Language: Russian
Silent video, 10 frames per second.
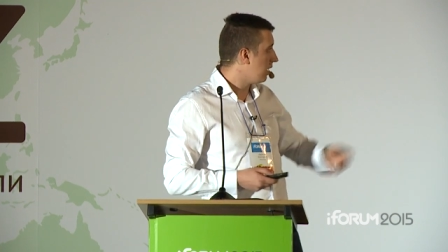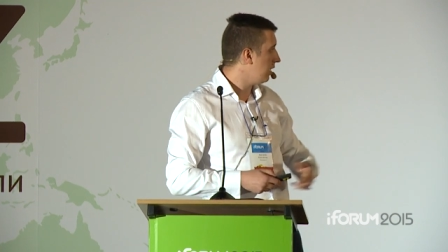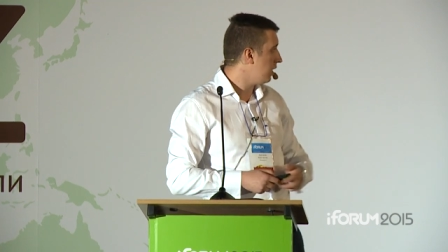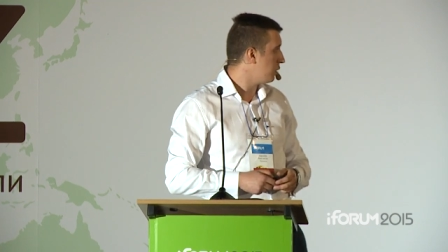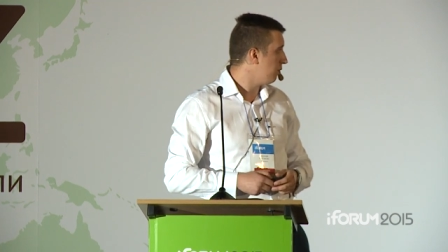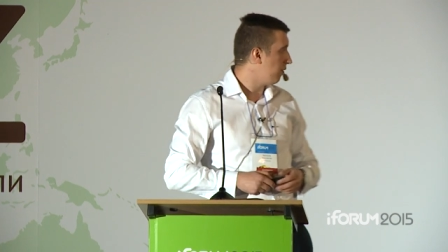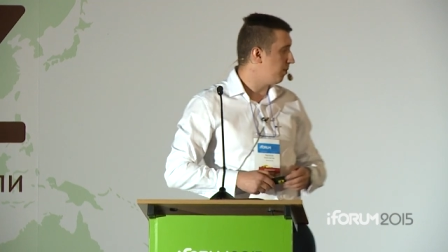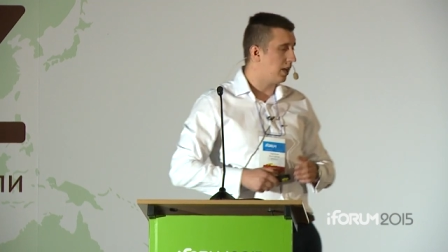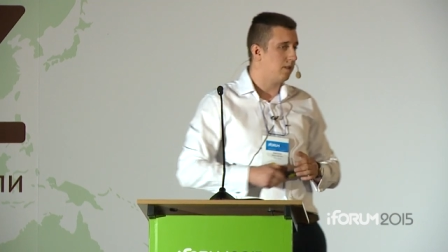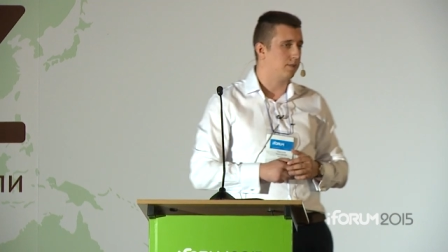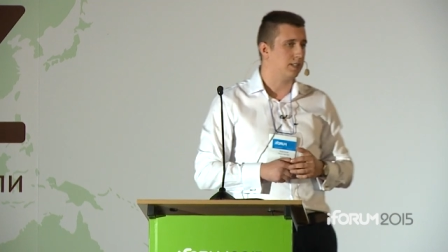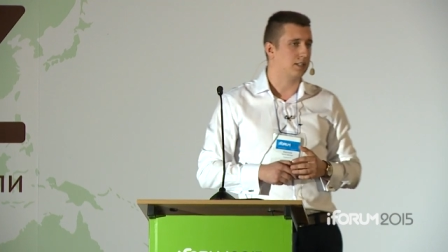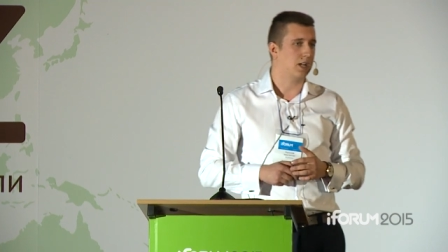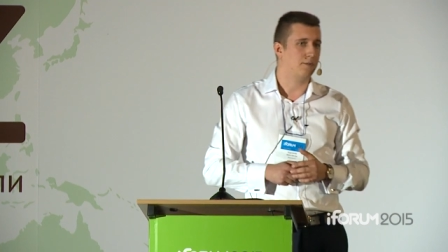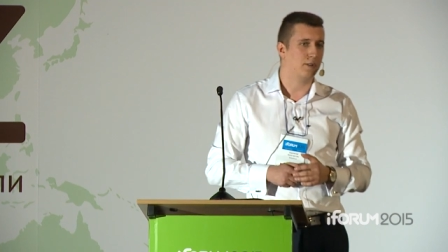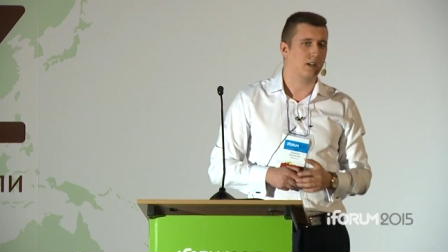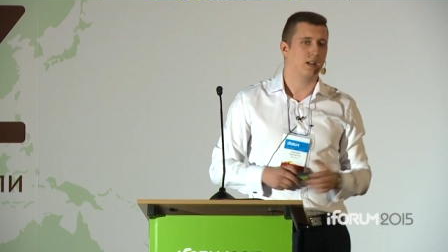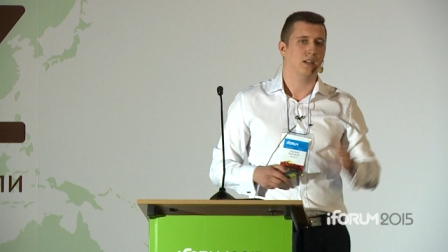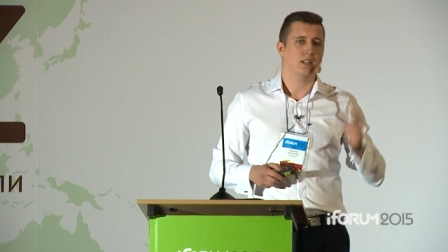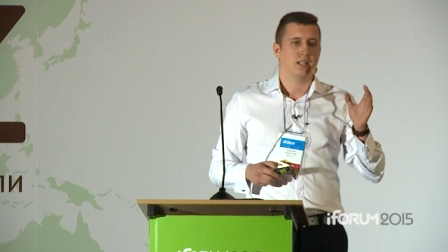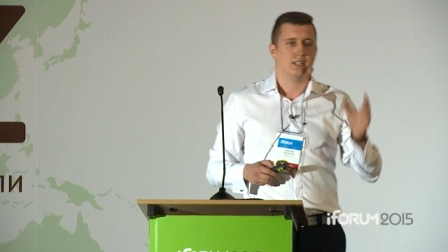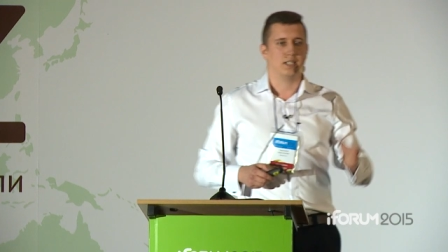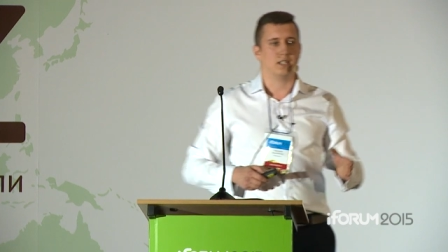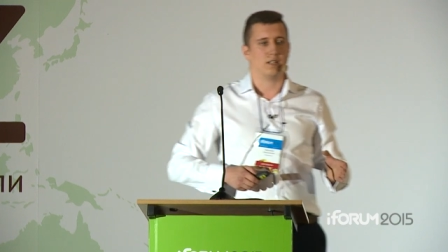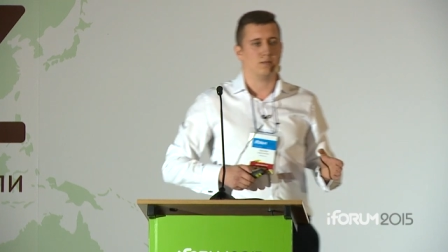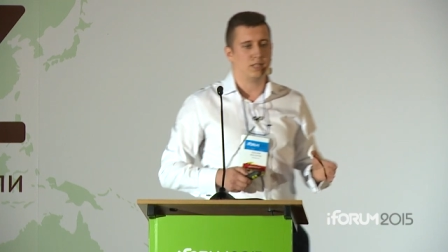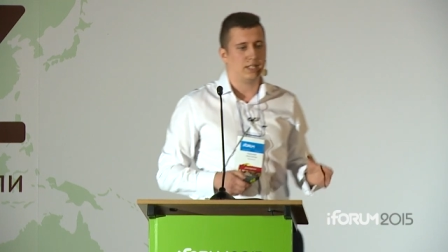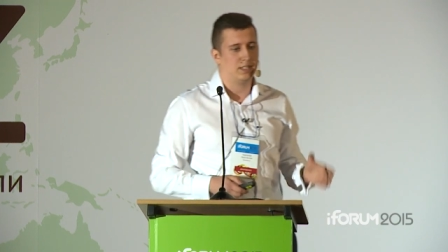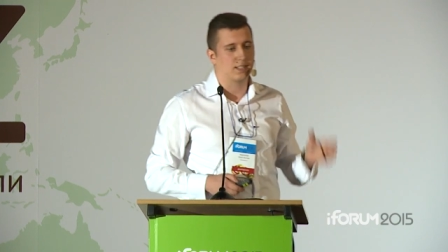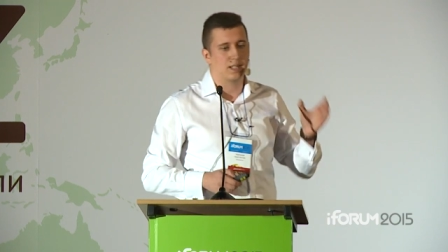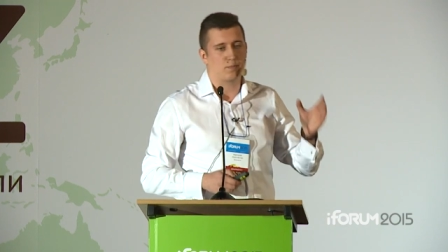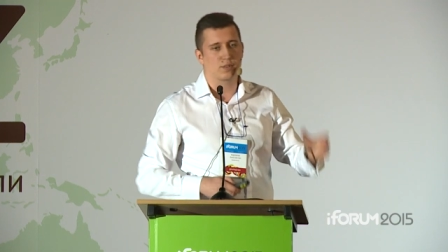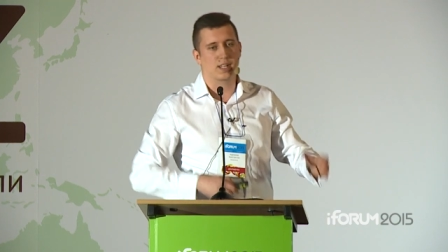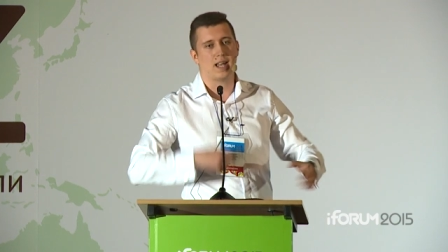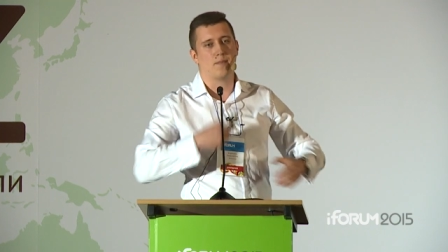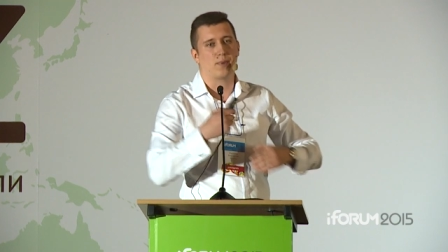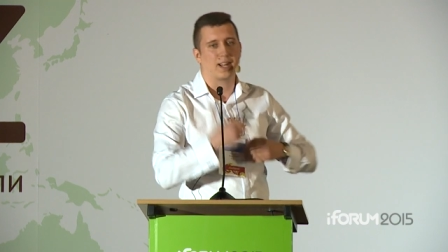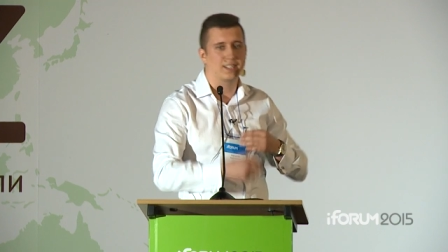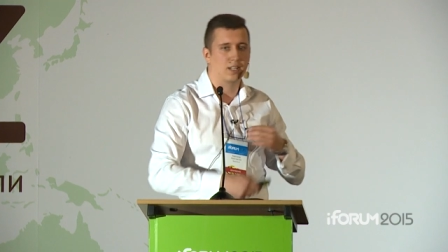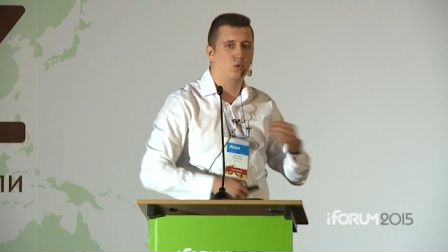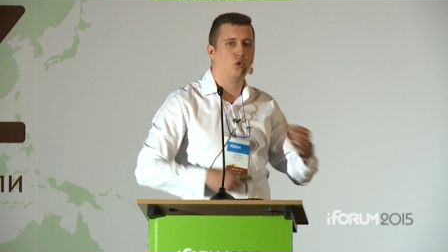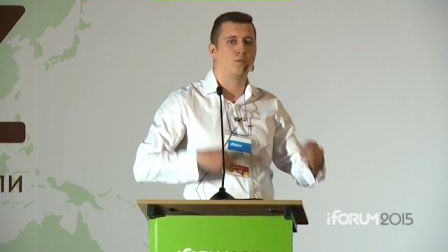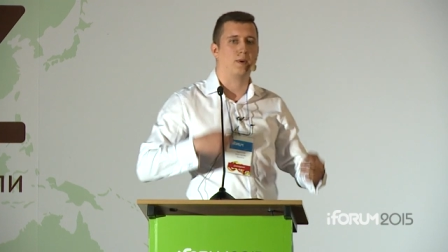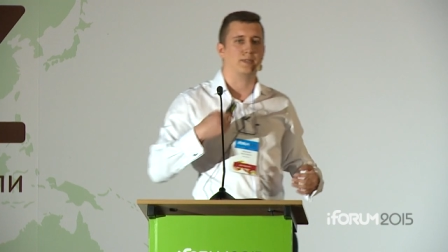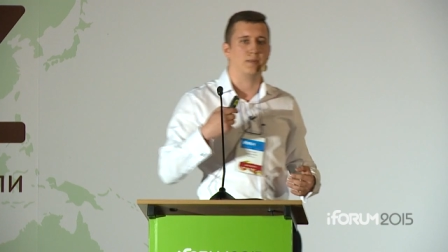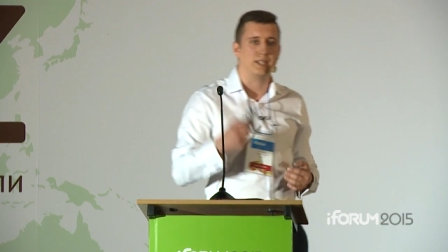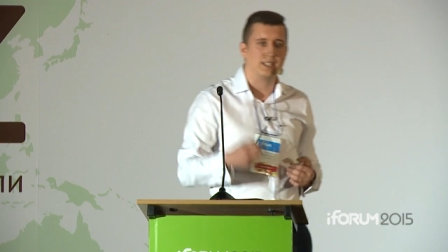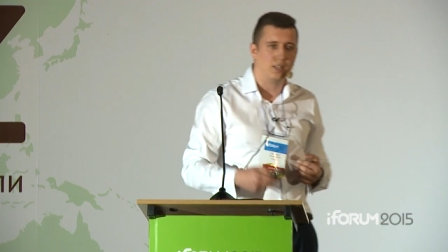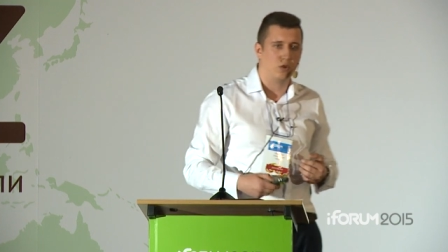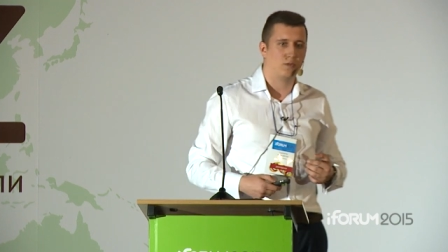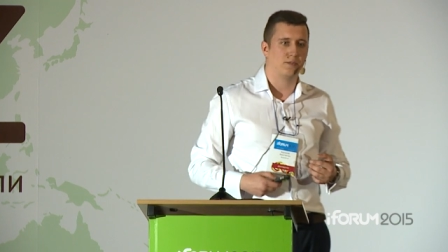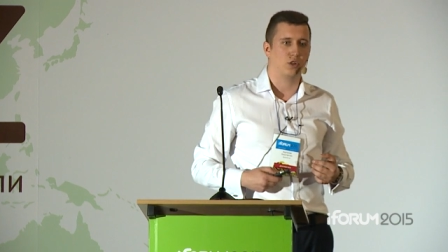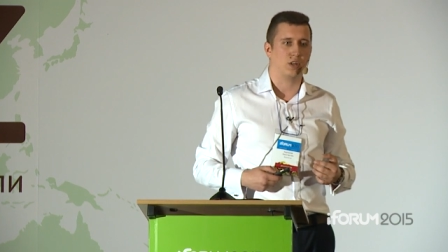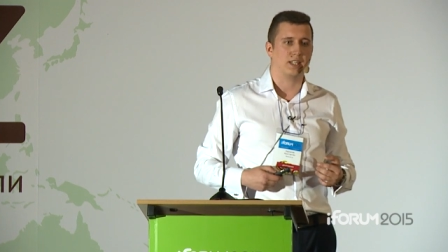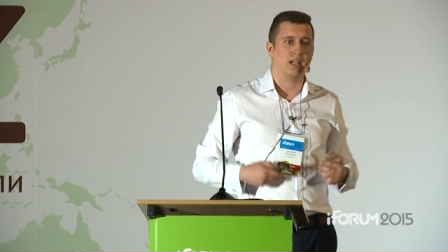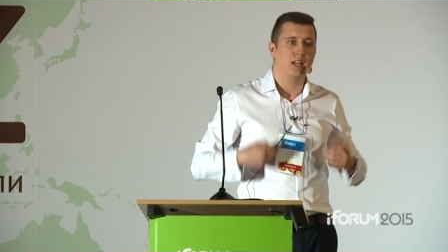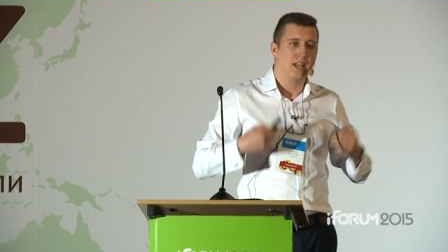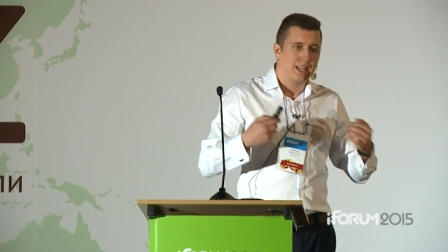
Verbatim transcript: Дальше мы выбираем виды трафика, делаем лендинг, запускаем, практикуем, оптимизируем все это.